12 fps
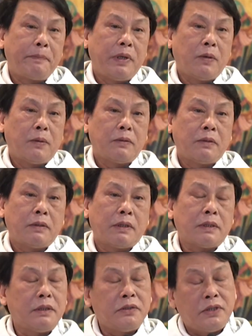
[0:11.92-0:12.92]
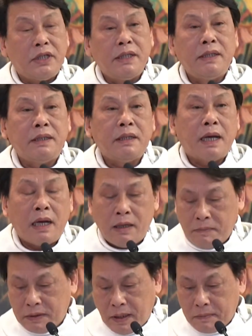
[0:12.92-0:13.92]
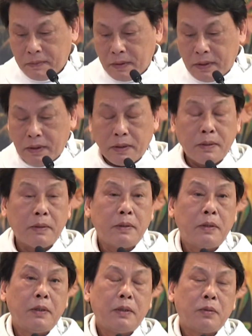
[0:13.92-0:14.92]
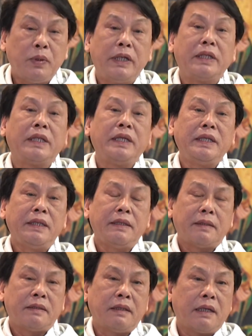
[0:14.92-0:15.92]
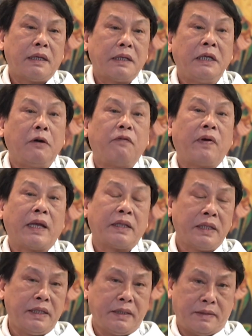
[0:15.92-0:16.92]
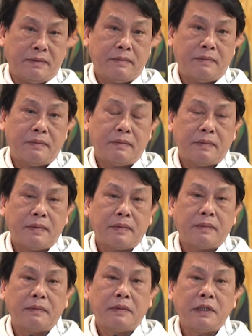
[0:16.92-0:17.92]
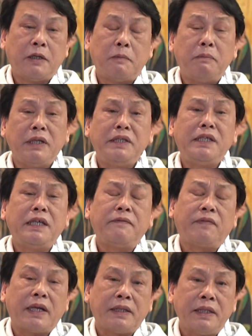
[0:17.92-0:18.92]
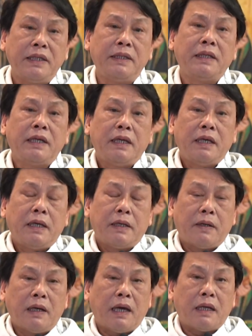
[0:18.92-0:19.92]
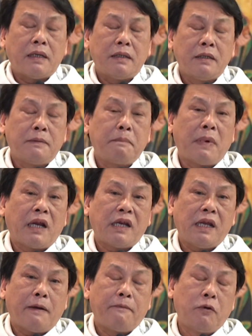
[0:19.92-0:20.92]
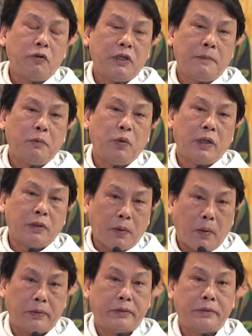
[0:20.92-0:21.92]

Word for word: Pio thứ 9 đã long trọng tuyên tín, tức là điều phải tin, điều minh nhiên phải tin, đó là Đức Maria vô nhiễm nguyên tội.